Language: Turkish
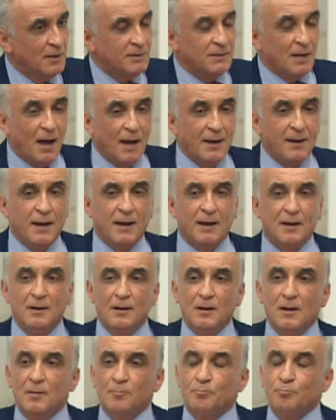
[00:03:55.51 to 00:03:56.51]
Yani
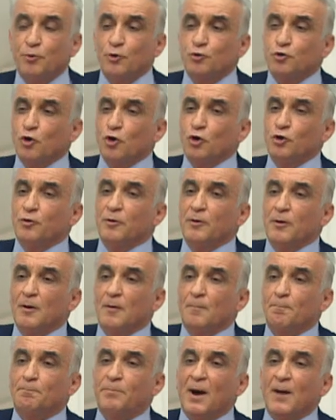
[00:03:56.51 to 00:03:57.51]
bugün
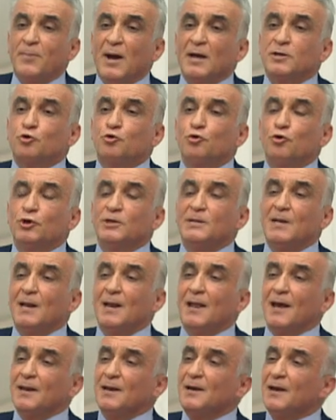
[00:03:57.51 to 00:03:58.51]
baba
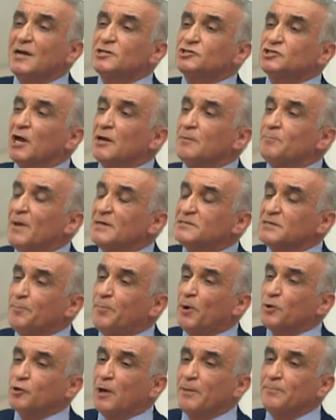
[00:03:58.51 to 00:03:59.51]
Kürdilerin ancak
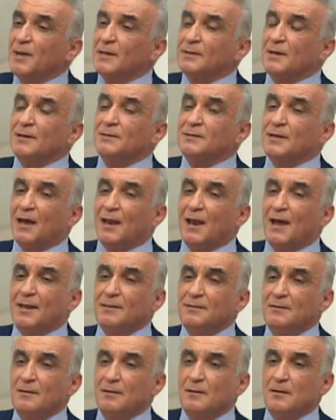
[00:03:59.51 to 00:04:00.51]
Mezopotamya'dan gelen